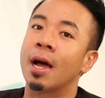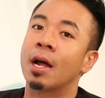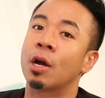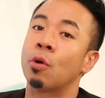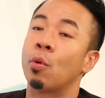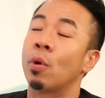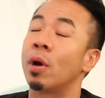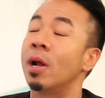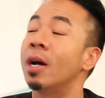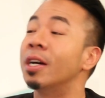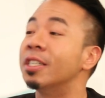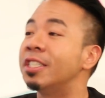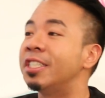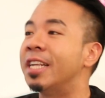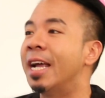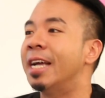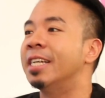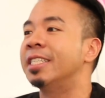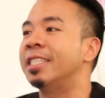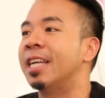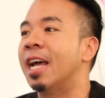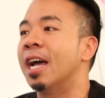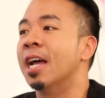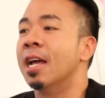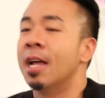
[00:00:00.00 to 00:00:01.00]
รัก หรือเรื่องเซ็ก
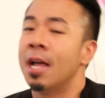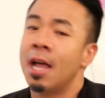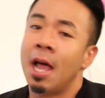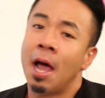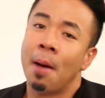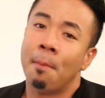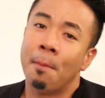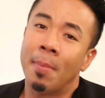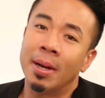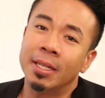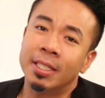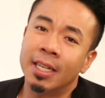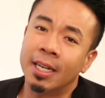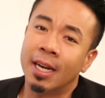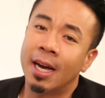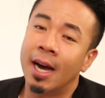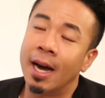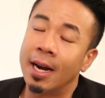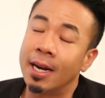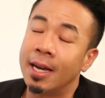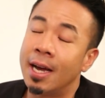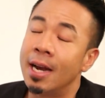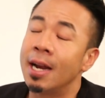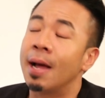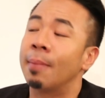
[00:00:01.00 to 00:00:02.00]
ซ์เนี่ย มันจะ
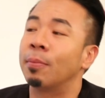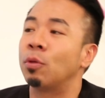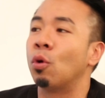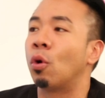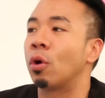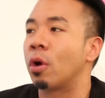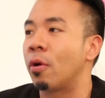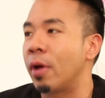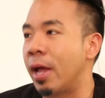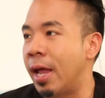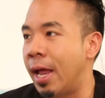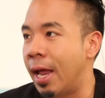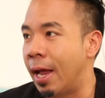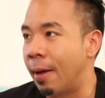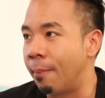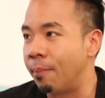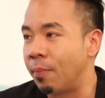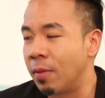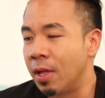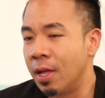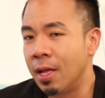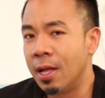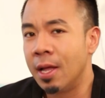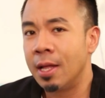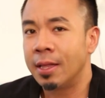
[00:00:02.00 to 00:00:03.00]
เกิดขึ้บตัวเราเอง
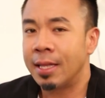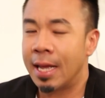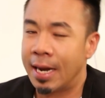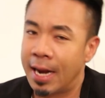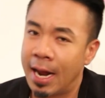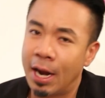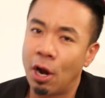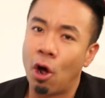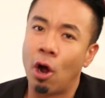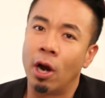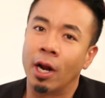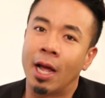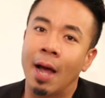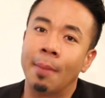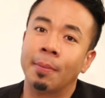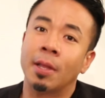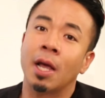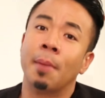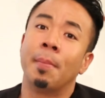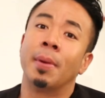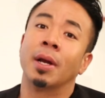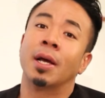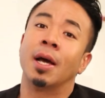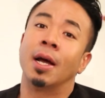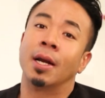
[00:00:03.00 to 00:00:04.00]
แต่แน่นอนครับ
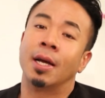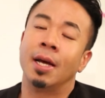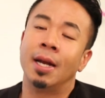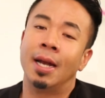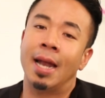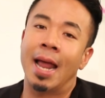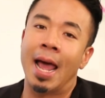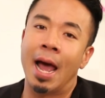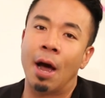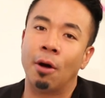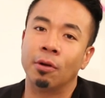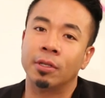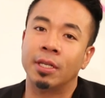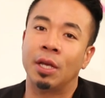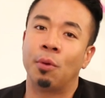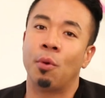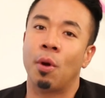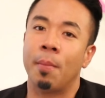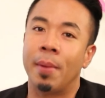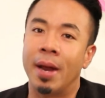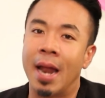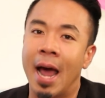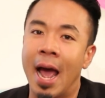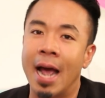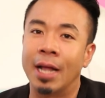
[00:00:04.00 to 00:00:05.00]
ถ้ามันเกิดขึ้นแล้วทิ้ง
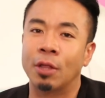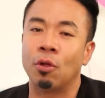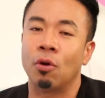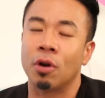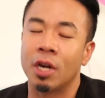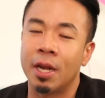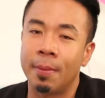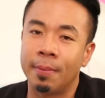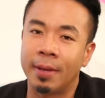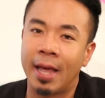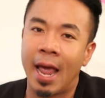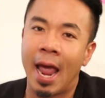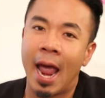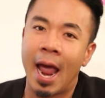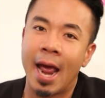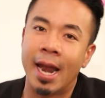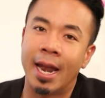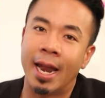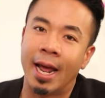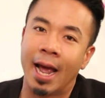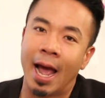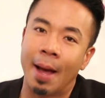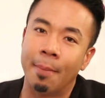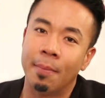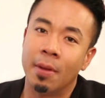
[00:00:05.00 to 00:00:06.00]
ไว้ไม่ได้ต้องรีบแก้
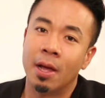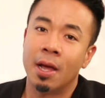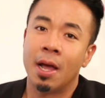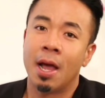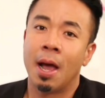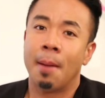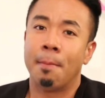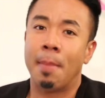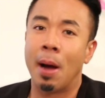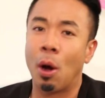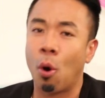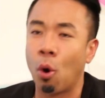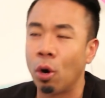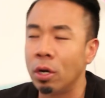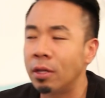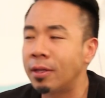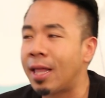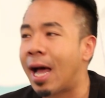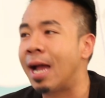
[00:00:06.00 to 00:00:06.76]
นะครับบางคน